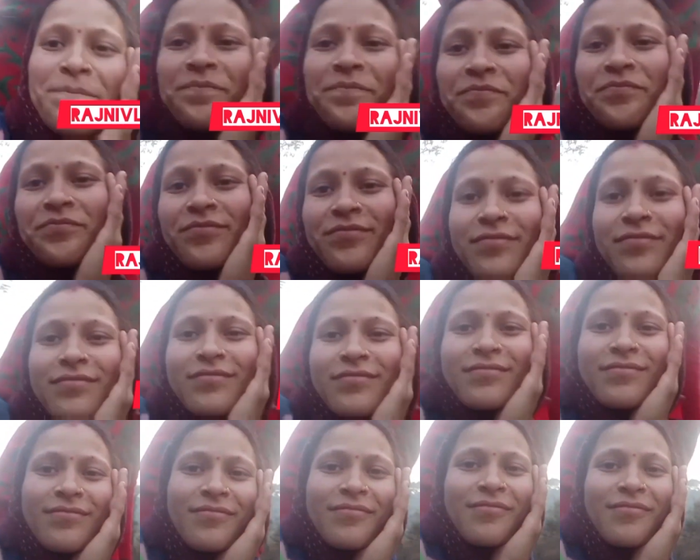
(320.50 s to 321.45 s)

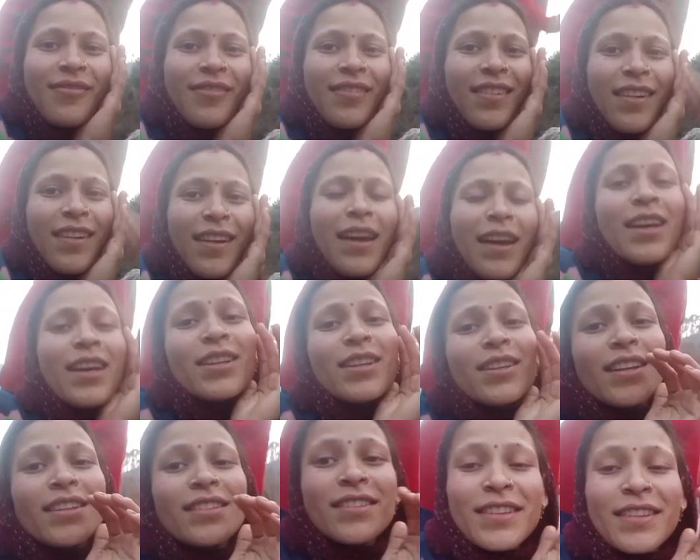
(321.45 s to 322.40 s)
गाइस
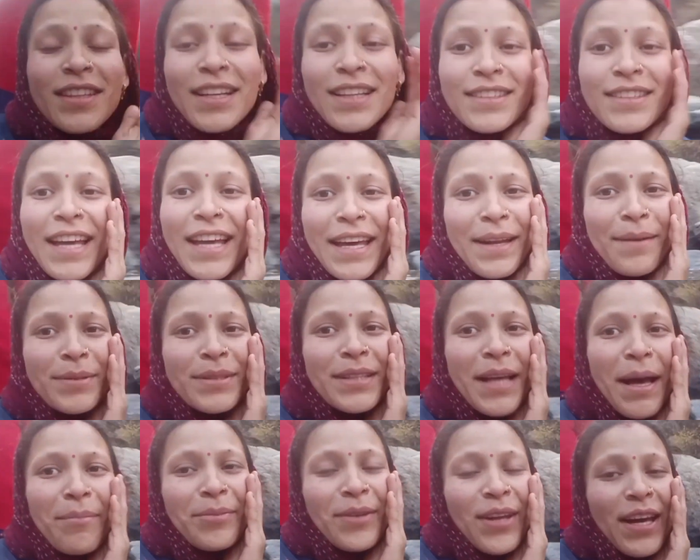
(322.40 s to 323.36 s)
तेरे सहरा पे
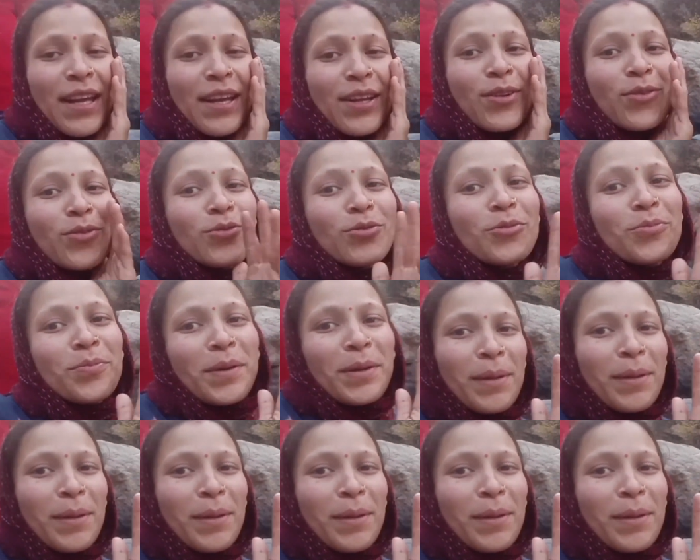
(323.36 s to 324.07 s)
साफ नहीं आ रहा है क्योंकि तो ऊपर